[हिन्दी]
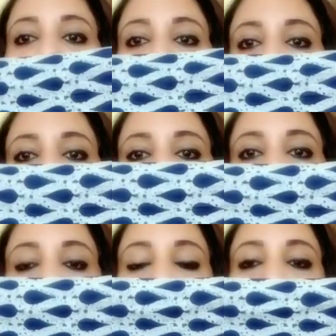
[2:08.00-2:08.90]
थ्री फोर
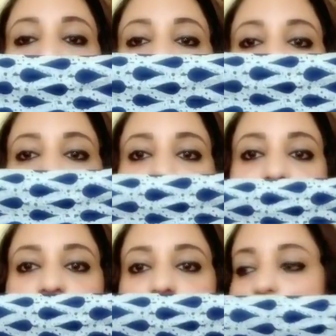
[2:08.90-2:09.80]
स्लीव है आप जैसे देख
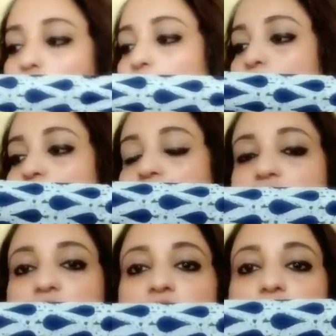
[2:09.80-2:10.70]
सकते हो उसकी
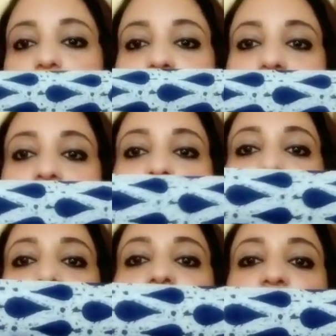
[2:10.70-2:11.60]
स्लीव में
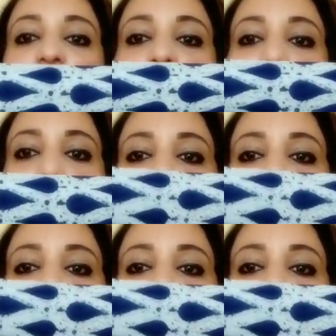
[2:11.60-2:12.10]
ऐसे